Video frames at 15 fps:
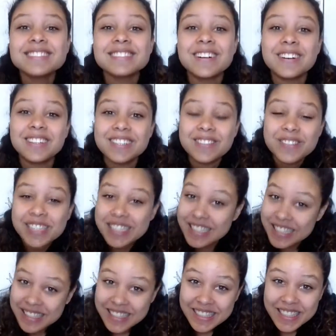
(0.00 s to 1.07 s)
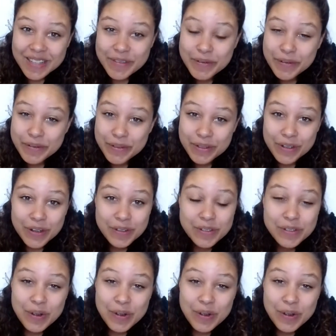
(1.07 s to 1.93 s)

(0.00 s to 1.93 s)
Olha, se vocês assistem Game of Thrones,